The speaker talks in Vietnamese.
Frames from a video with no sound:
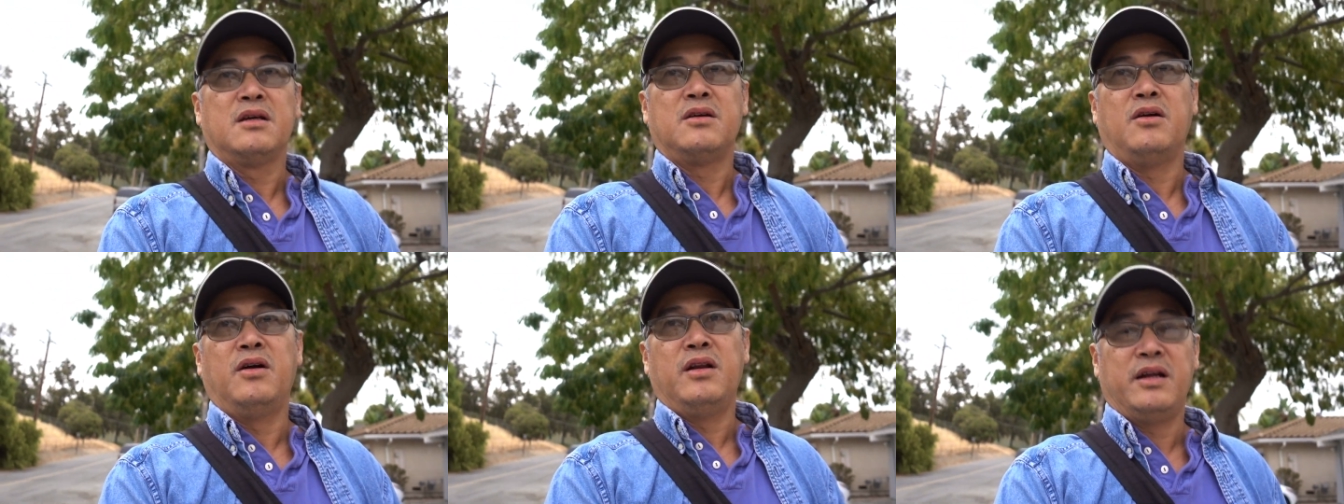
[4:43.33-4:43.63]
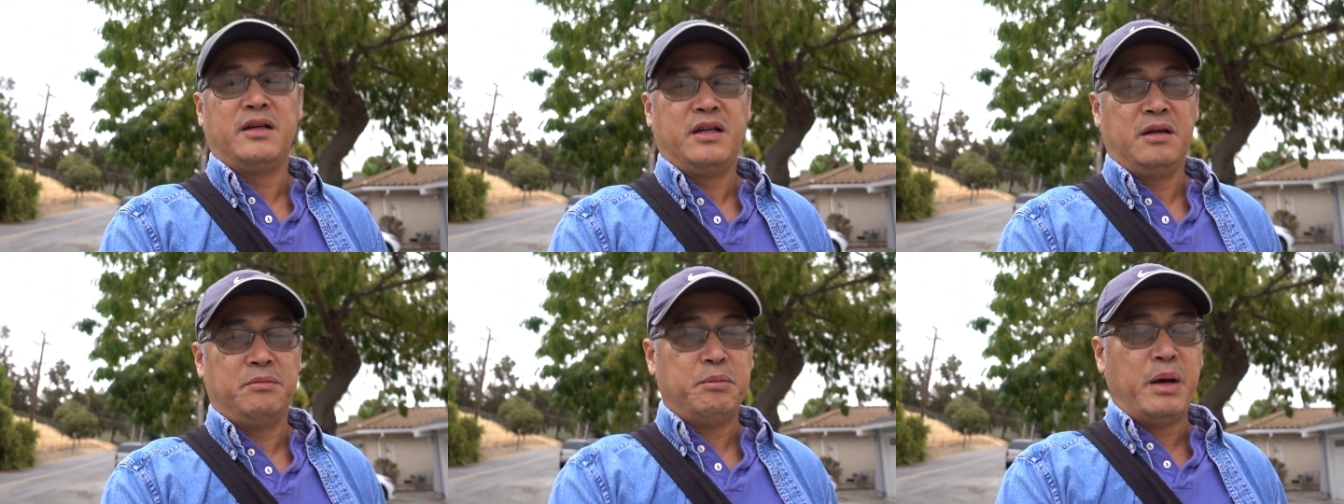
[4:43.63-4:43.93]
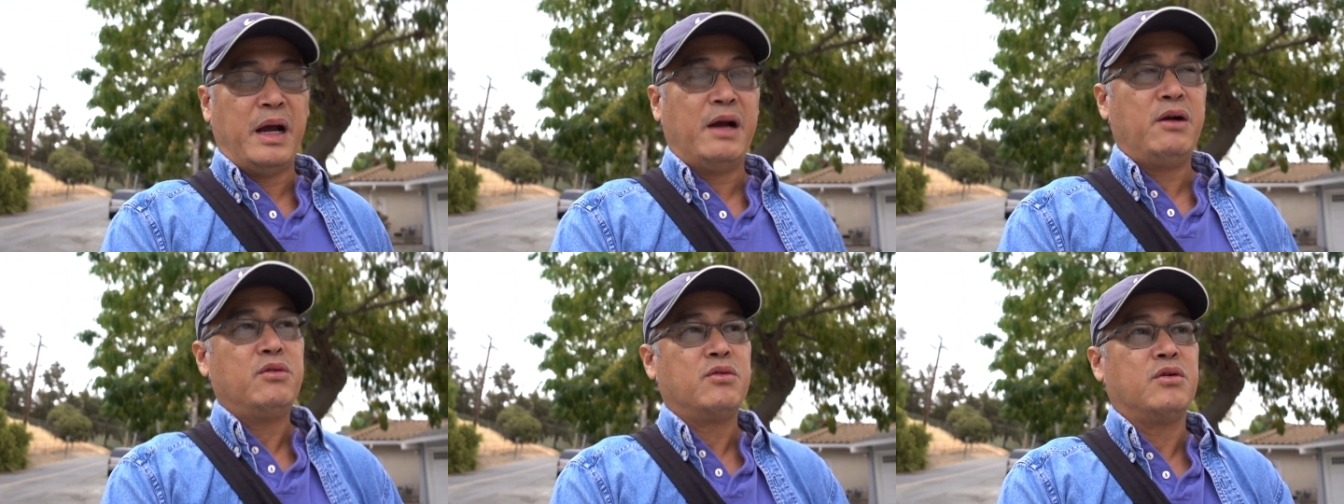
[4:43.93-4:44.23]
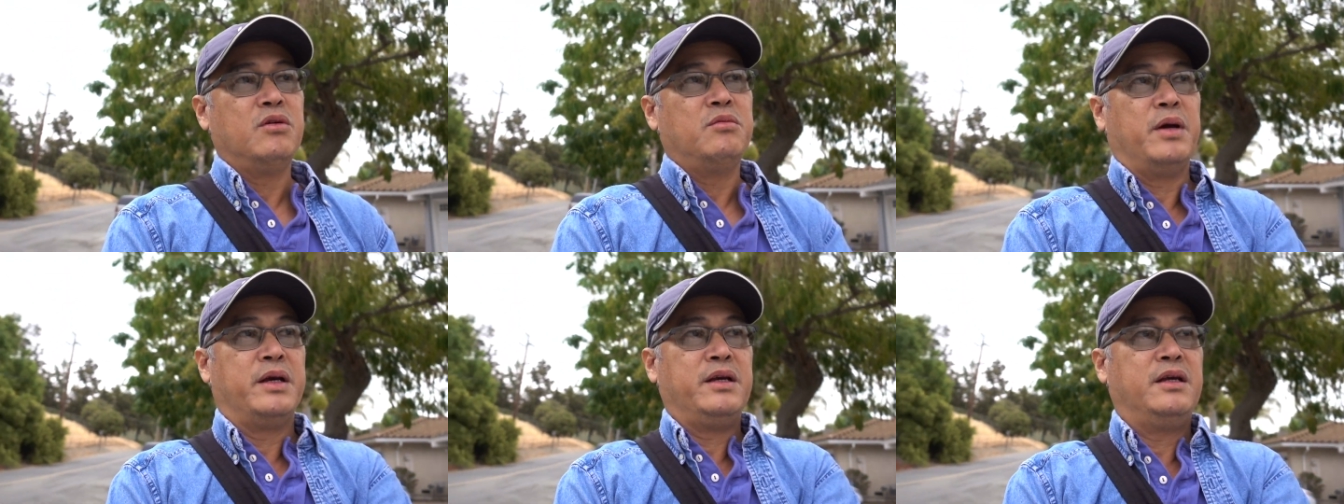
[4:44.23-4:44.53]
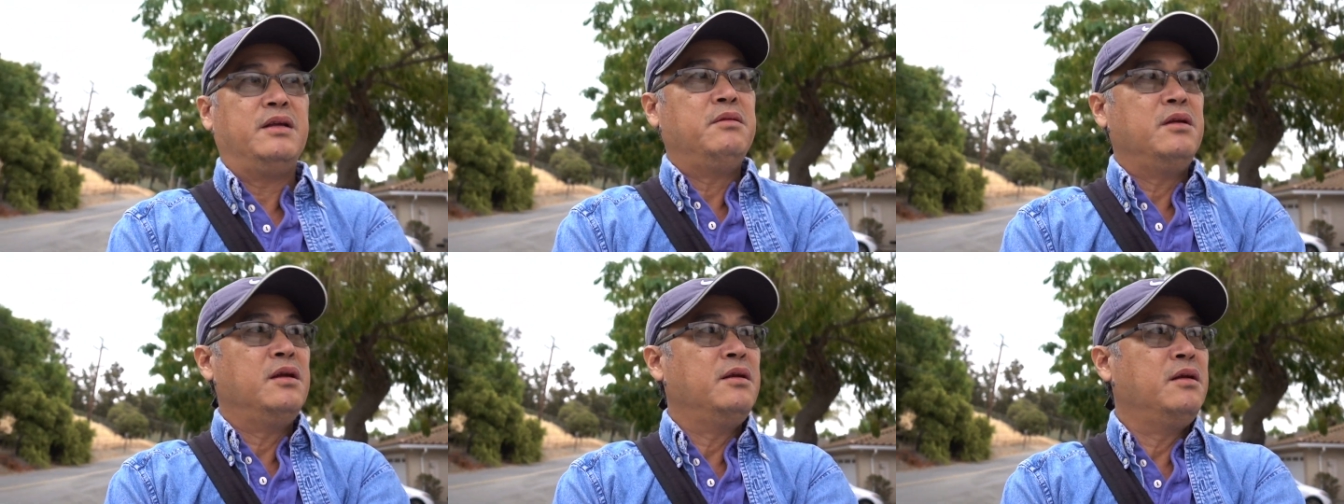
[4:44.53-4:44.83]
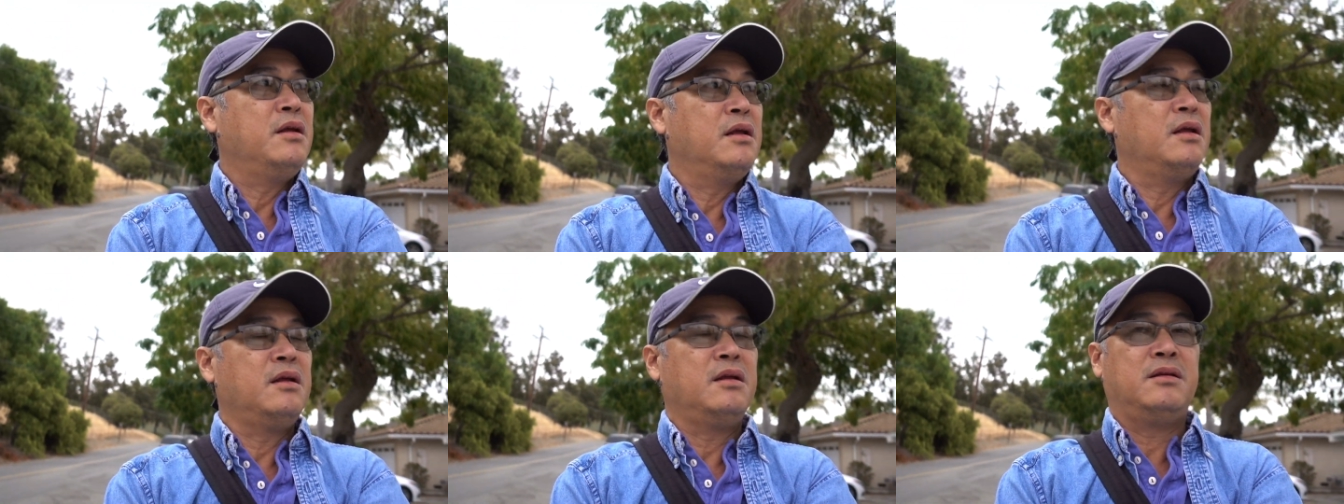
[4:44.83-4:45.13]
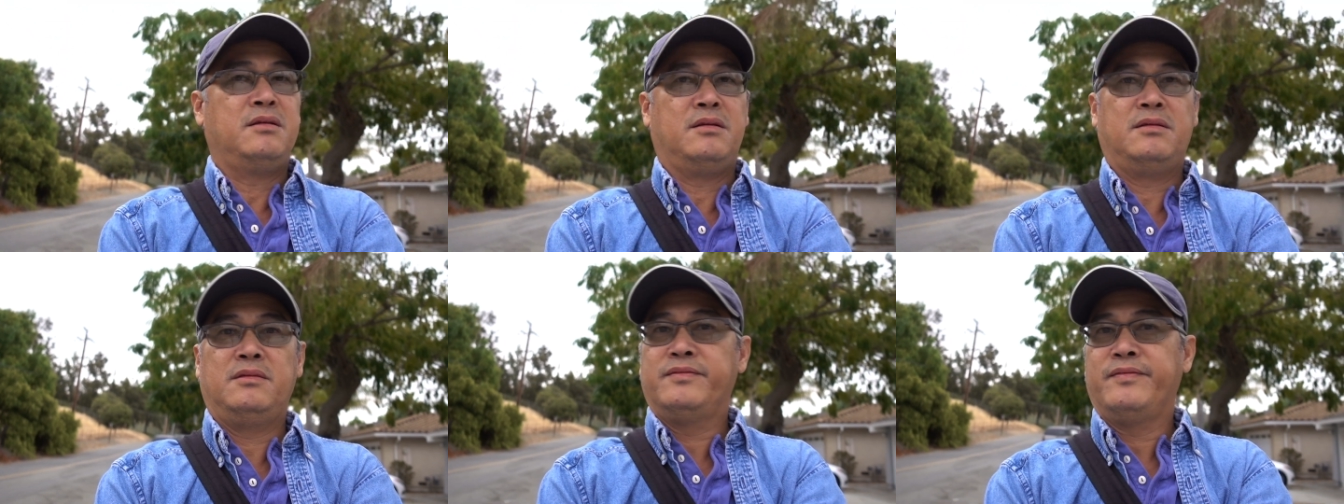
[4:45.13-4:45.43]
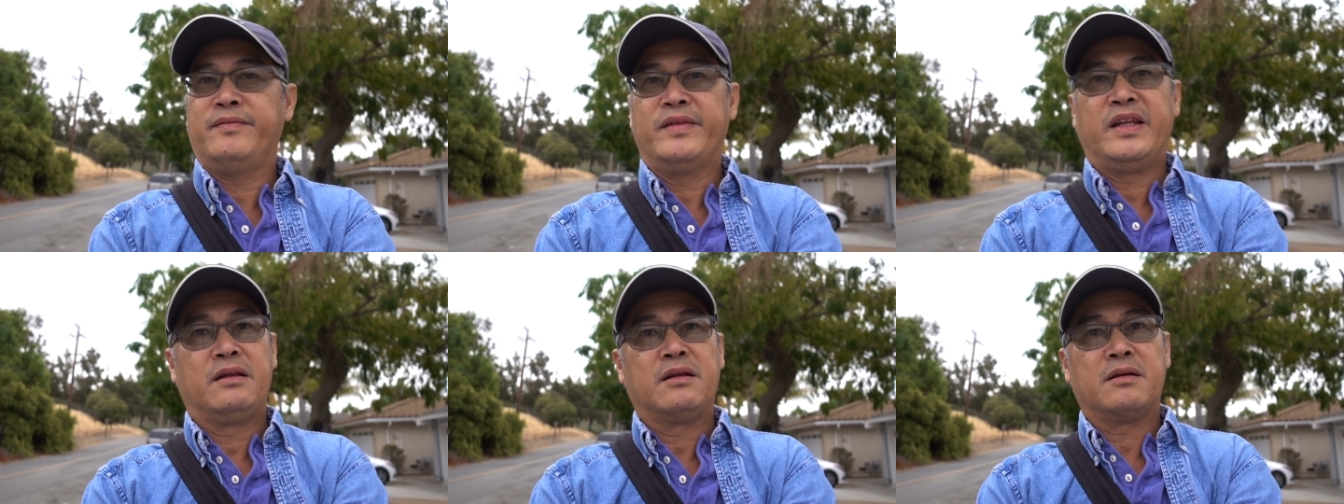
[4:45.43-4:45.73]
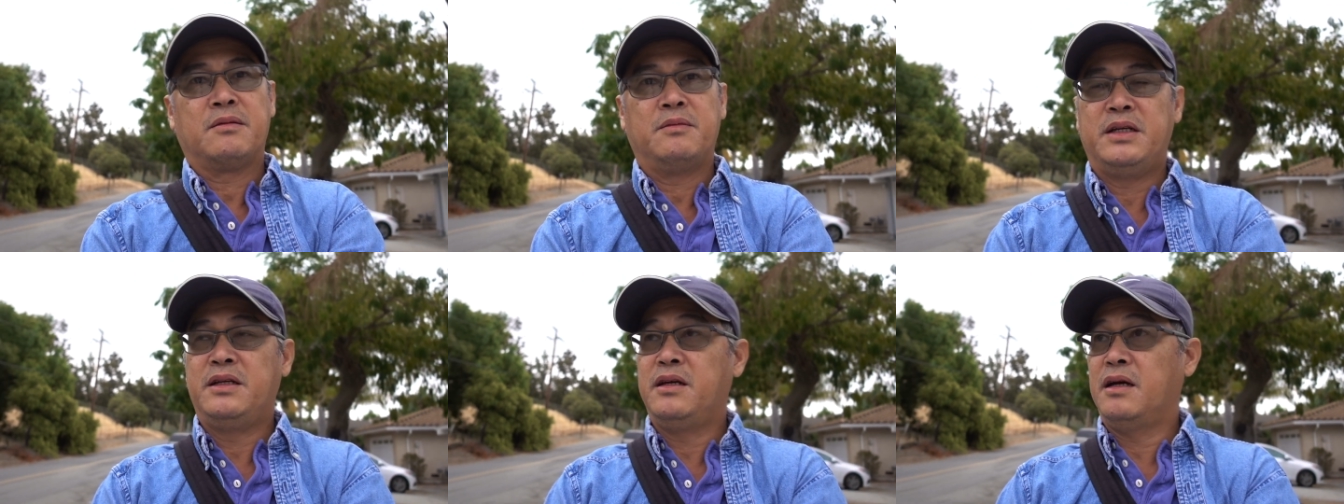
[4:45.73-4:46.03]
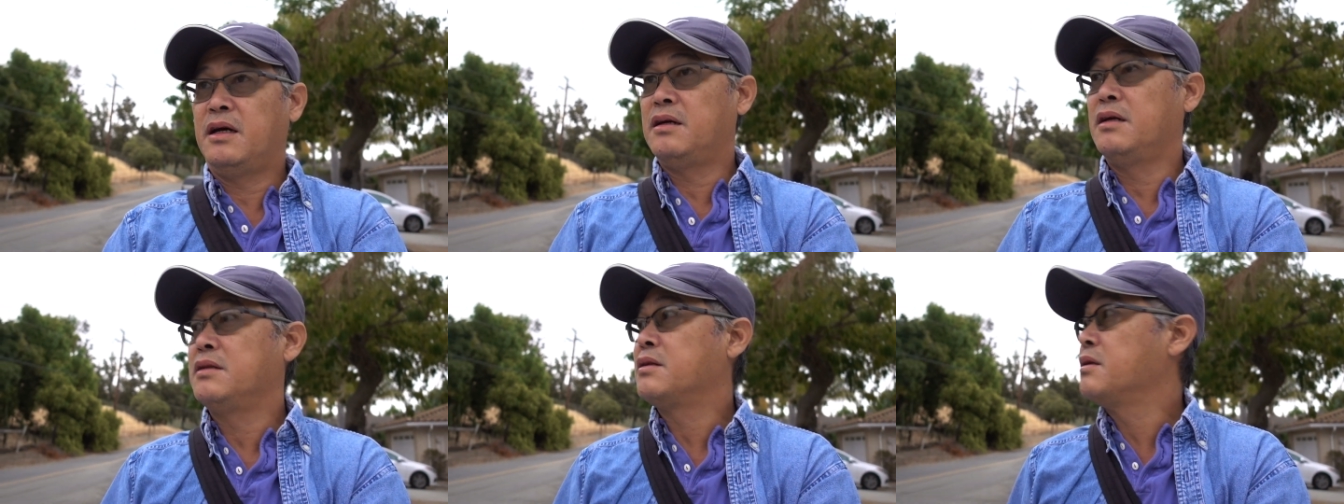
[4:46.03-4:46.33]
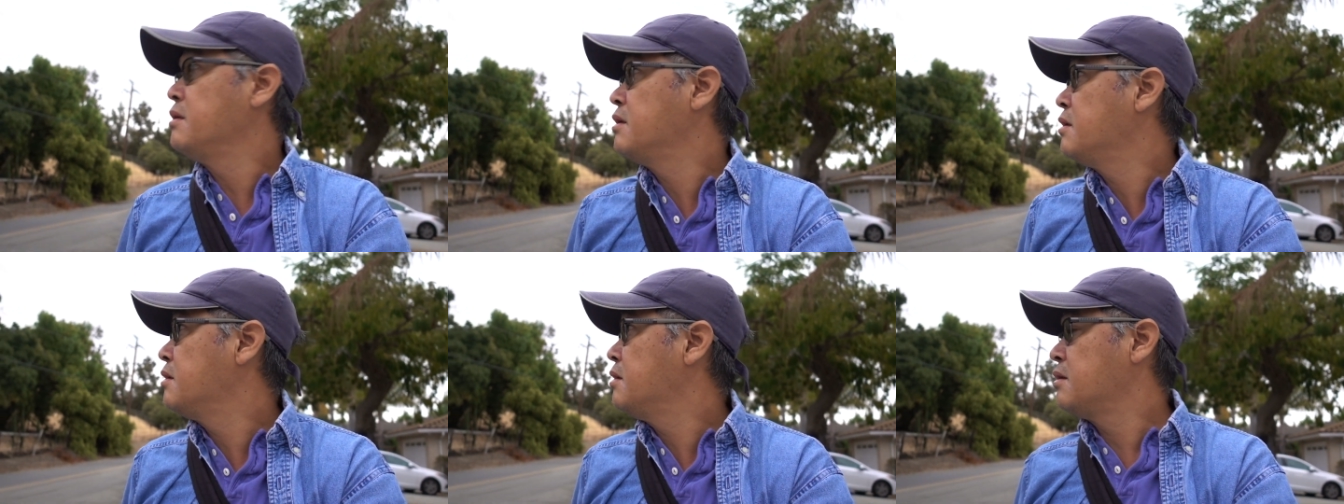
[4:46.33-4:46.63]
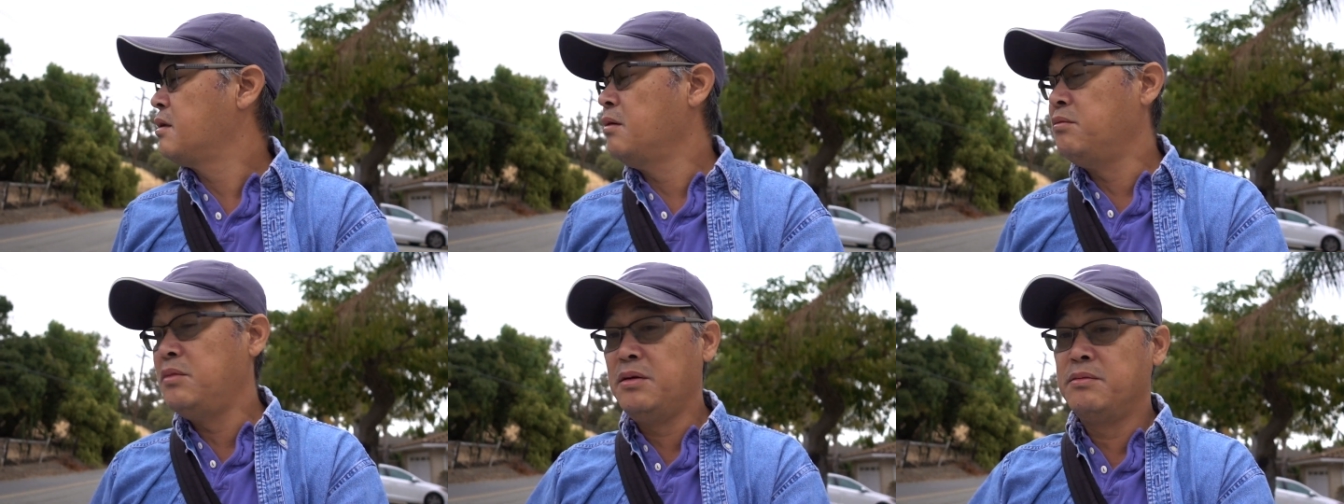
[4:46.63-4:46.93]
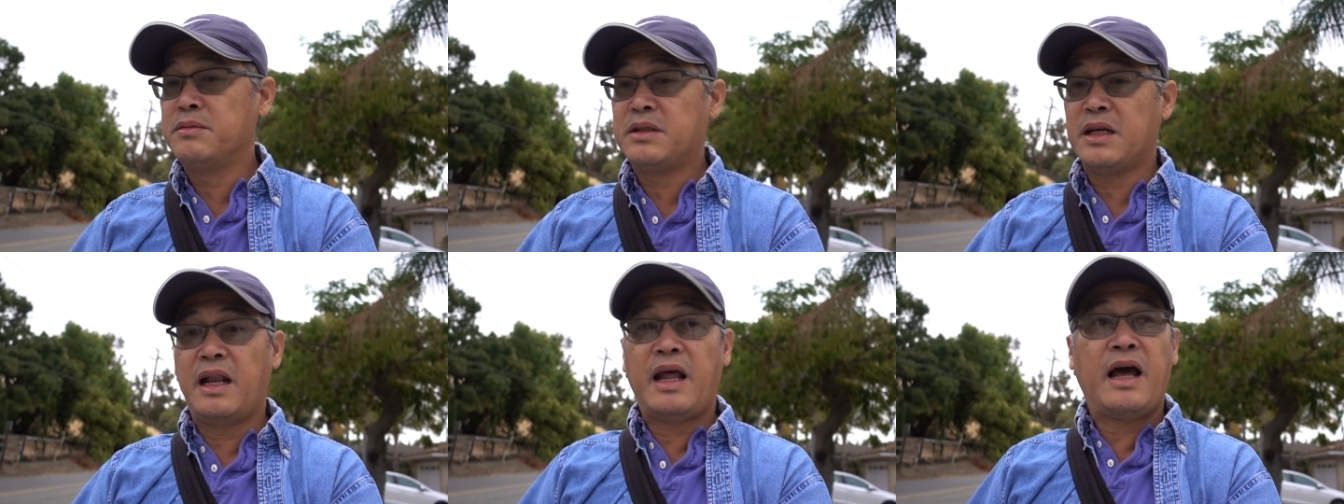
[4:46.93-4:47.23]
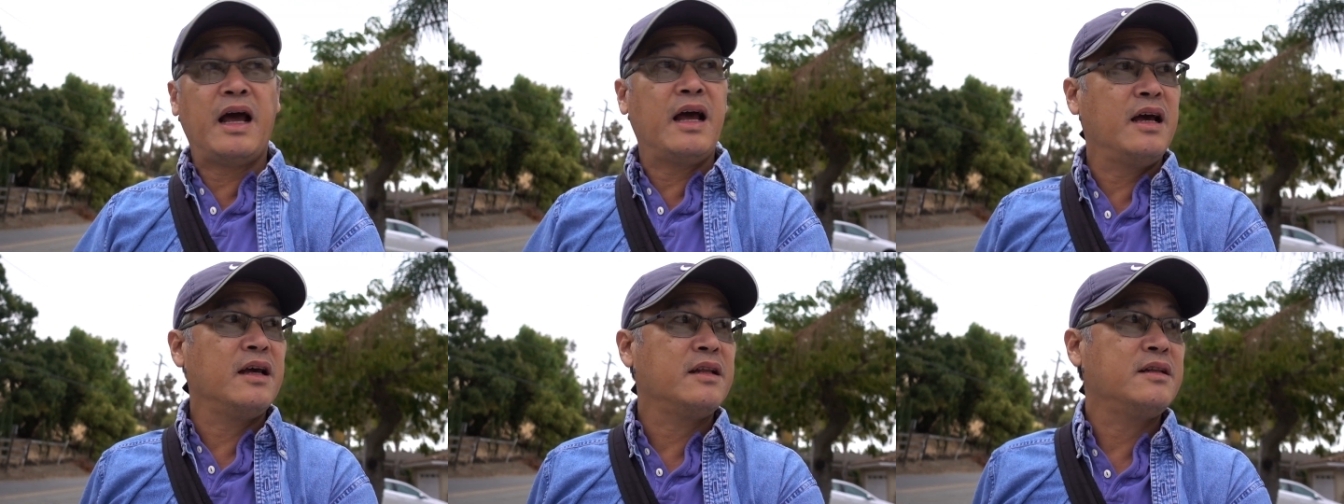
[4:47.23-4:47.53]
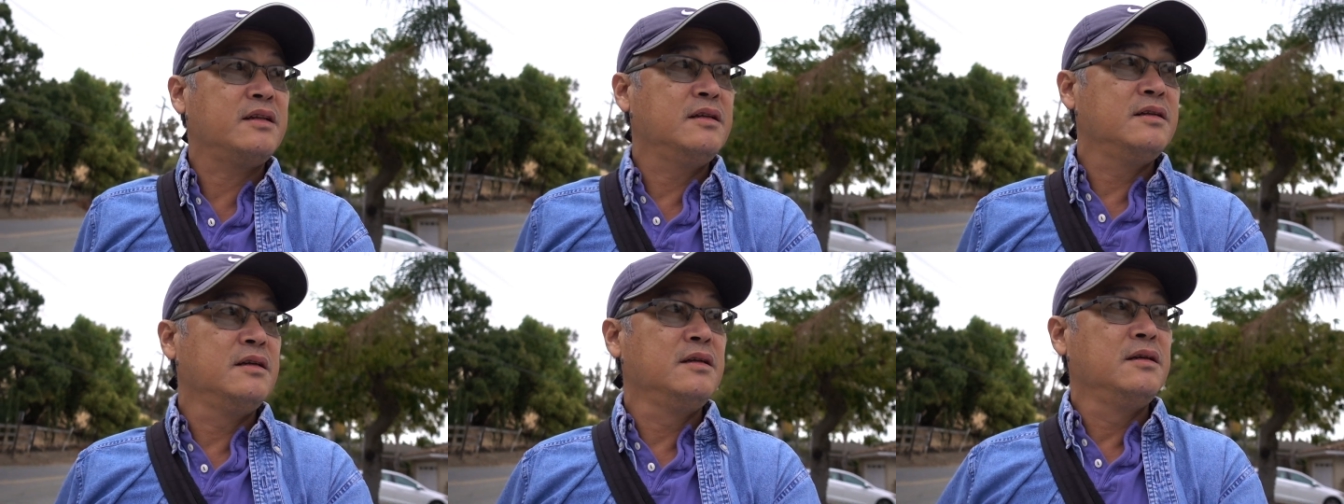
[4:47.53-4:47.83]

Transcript: gọi là điệp báo của Mỹ bây giờ tùm lum tà la hết.